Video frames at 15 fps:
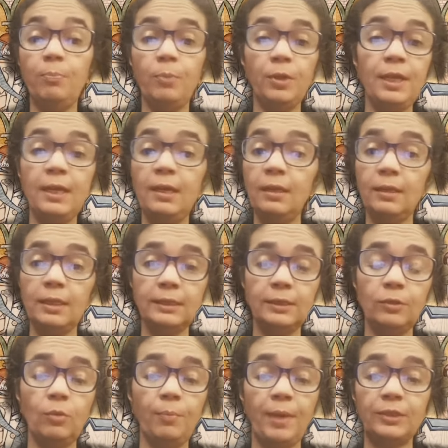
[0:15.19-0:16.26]
Poderia ter
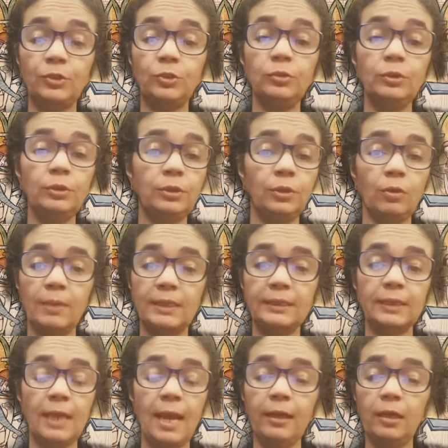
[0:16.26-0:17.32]
sido um mass shooting, um
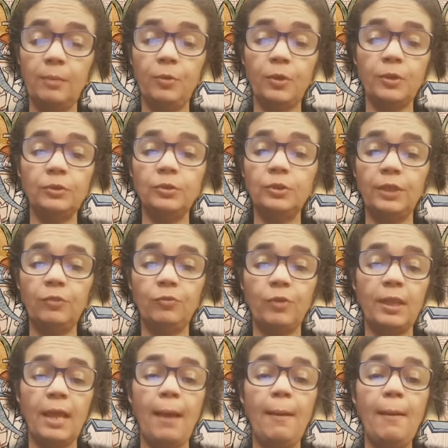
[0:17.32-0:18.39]
massacre, porque o sujeito
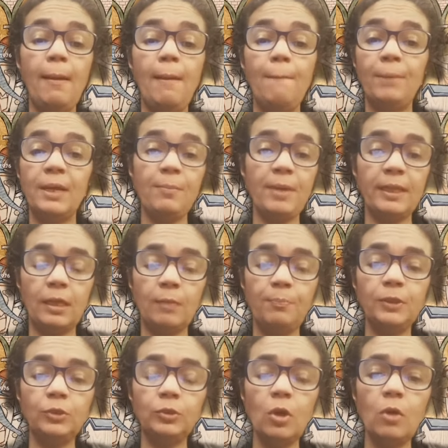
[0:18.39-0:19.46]
foi lá para matar
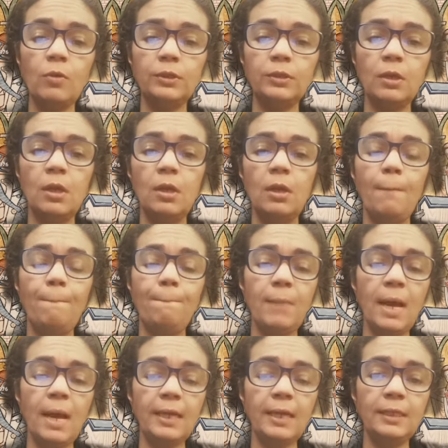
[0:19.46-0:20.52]
pessoas,
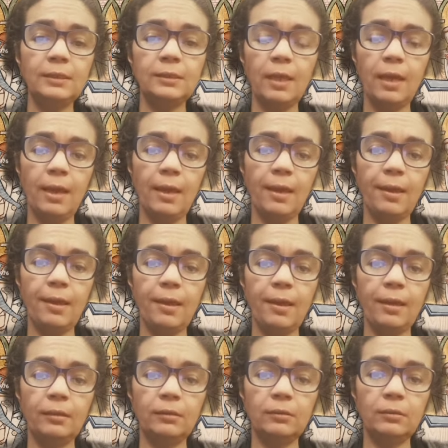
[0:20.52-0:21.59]
mas,
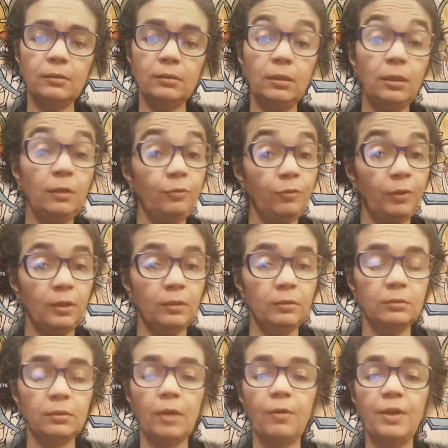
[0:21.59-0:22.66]
é, enfim,
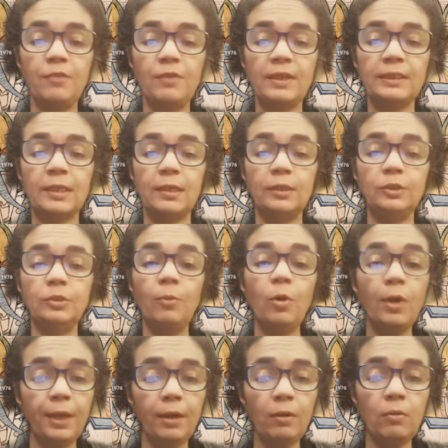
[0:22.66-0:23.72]
né, o aniversariante
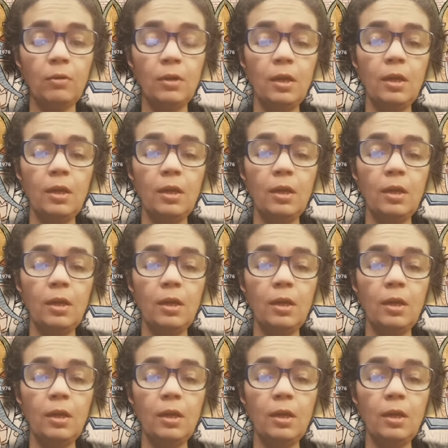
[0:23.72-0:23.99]
morreu